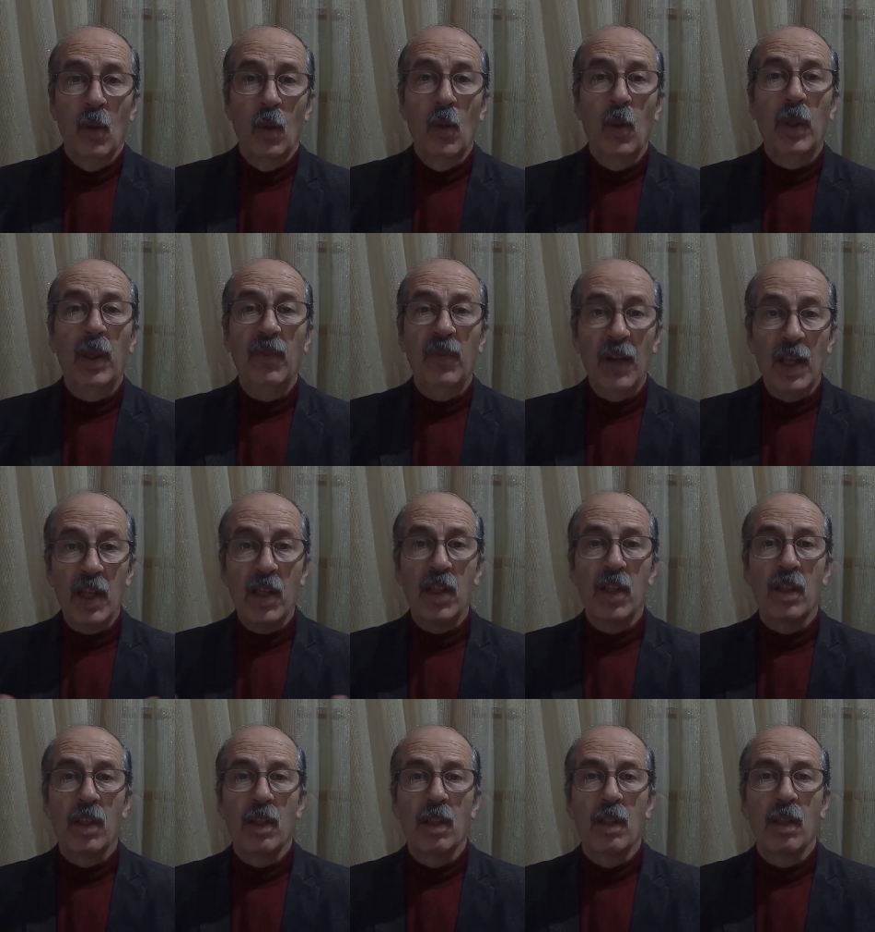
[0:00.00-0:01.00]

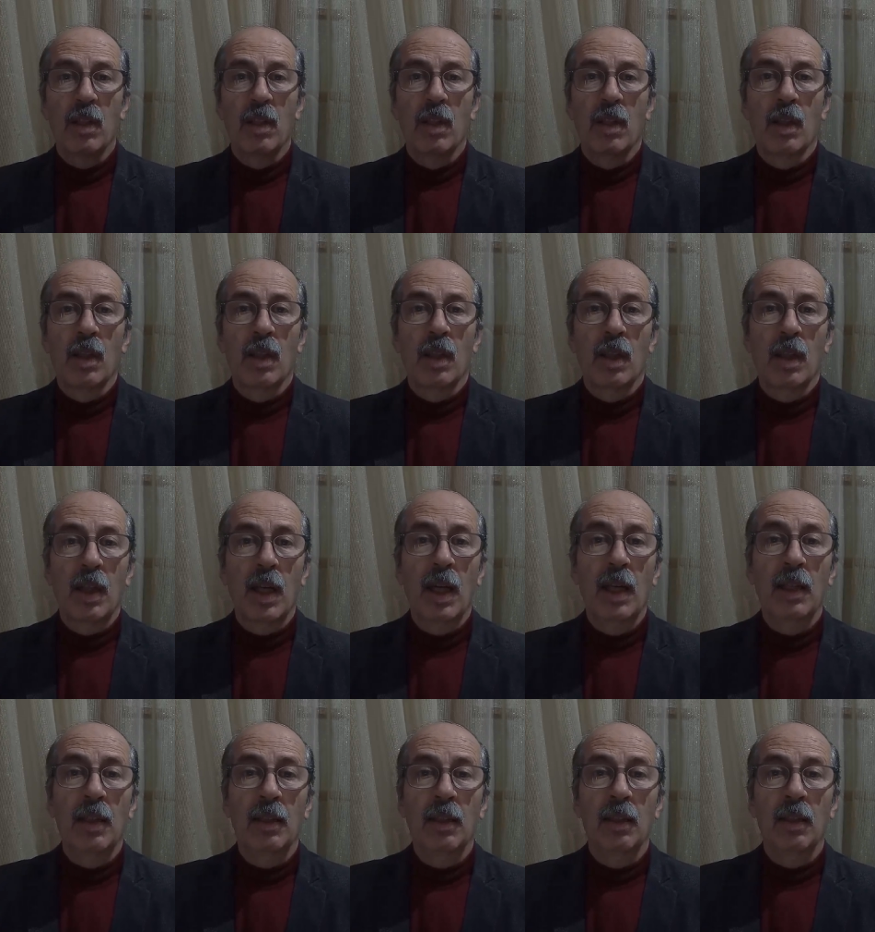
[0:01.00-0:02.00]
وكيفاش
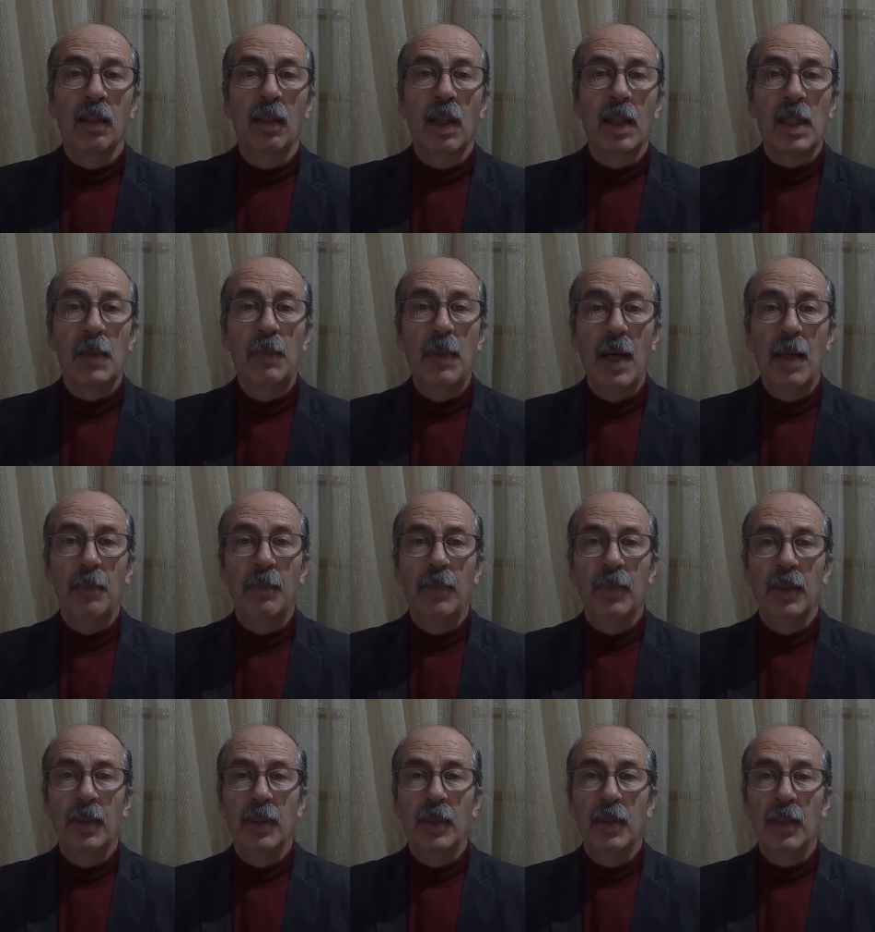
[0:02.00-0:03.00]
كان
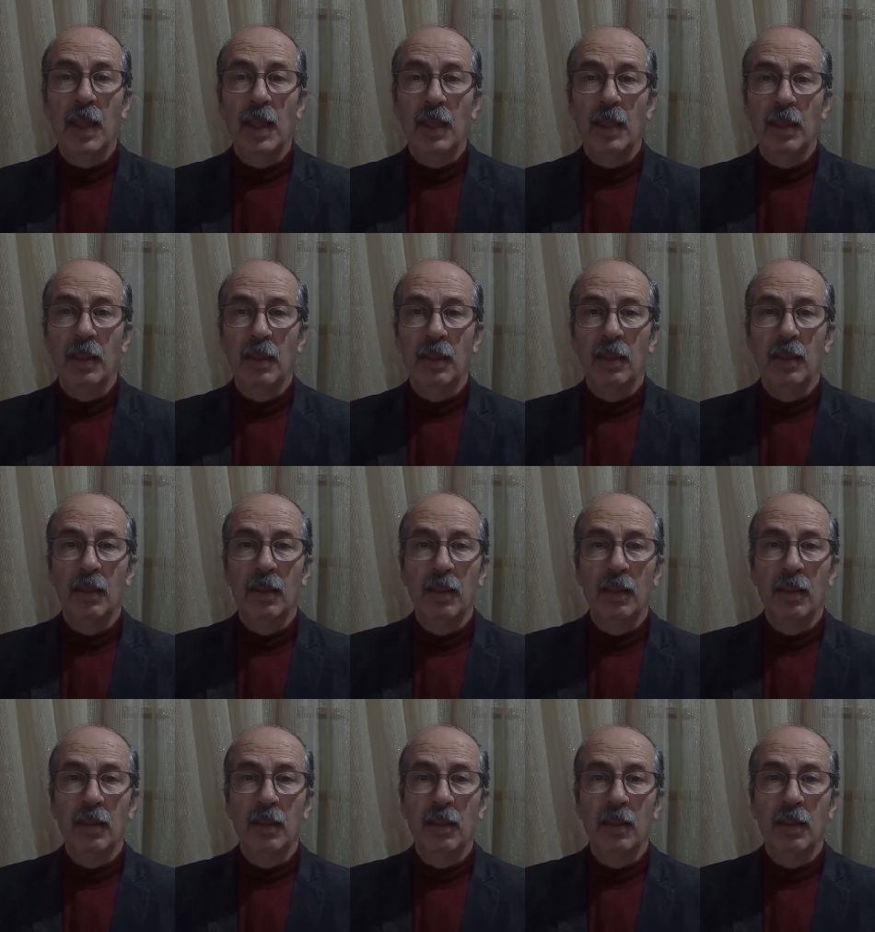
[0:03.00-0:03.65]
اسباب ديال